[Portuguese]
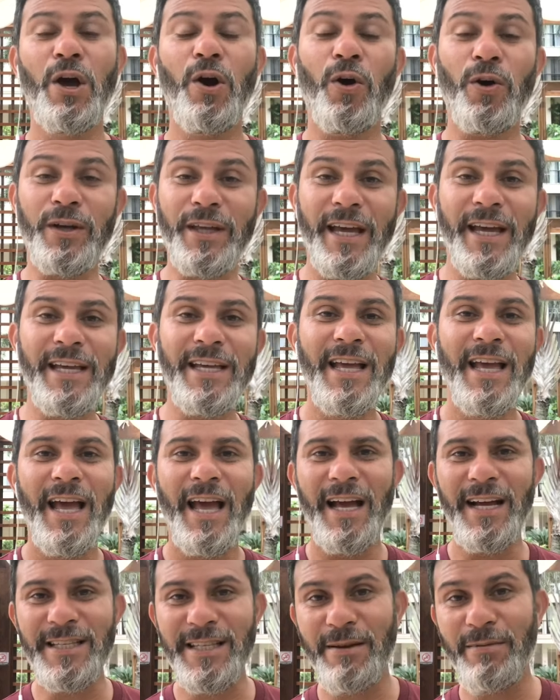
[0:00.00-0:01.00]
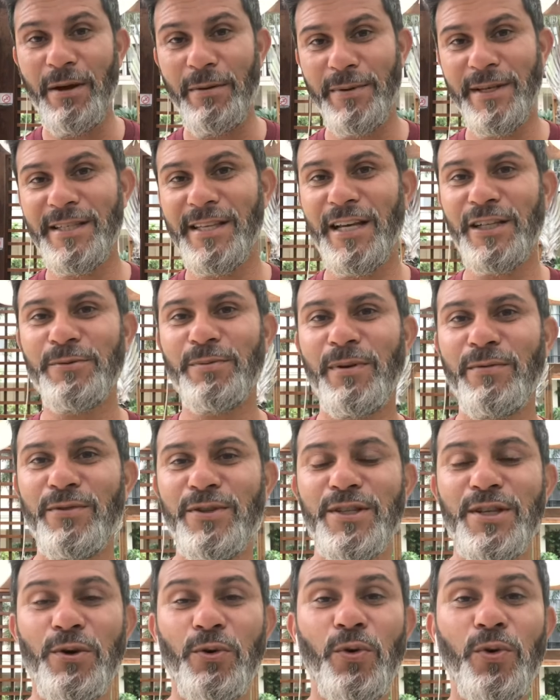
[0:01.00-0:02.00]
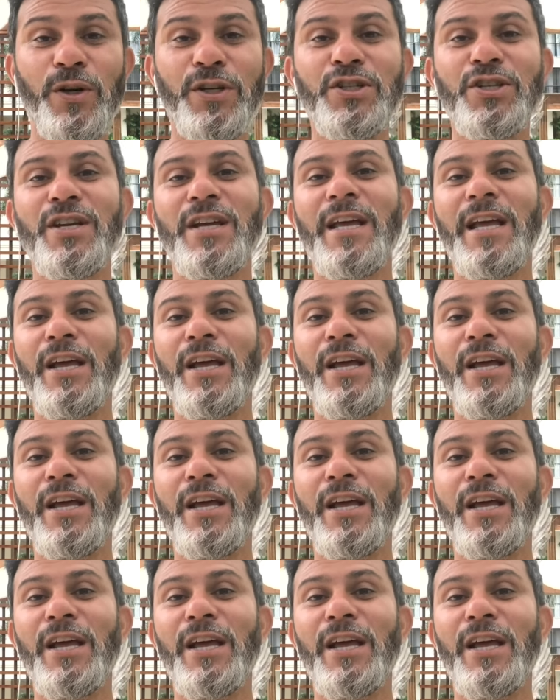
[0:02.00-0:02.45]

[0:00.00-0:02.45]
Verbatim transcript: ok? Essa é a minha mensagem para você hoje.